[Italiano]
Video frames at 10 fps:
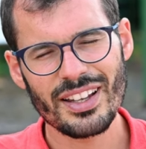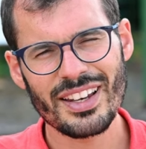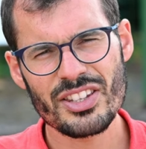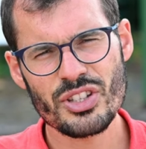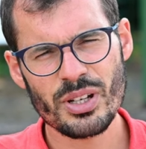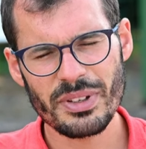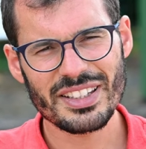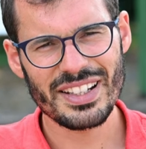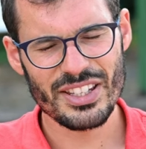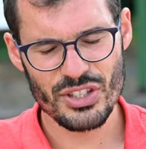
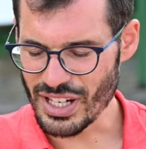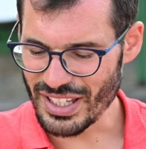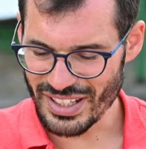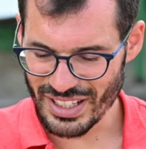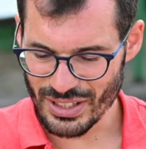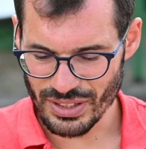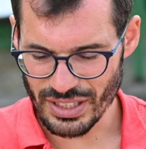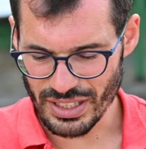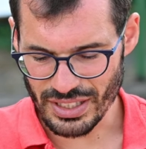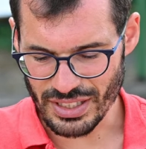leggermente leggeri,
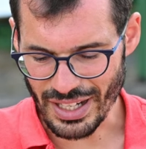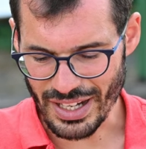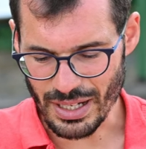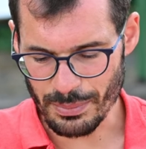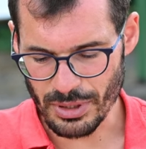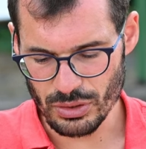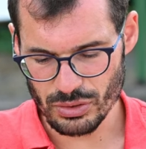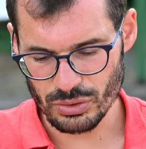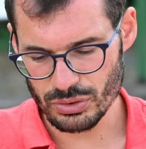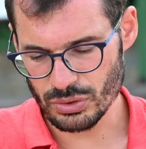quindi direi almeno
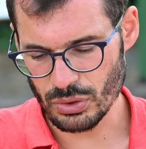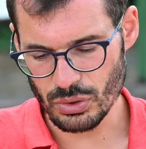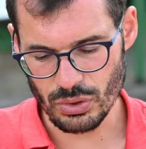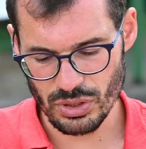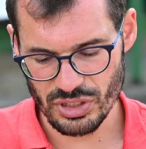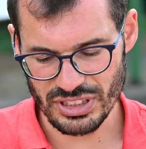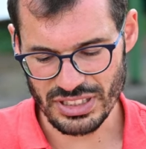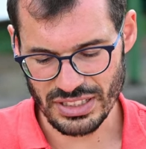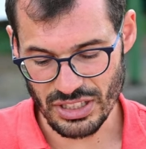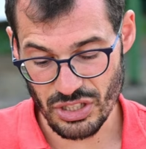sotto i
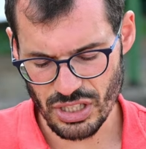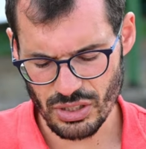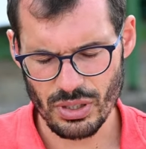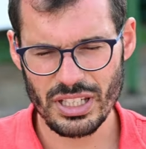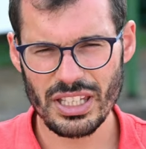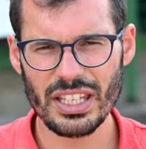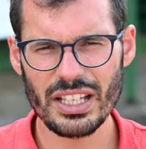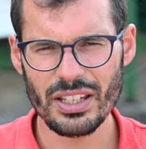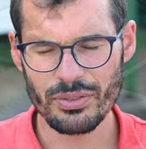75 kg,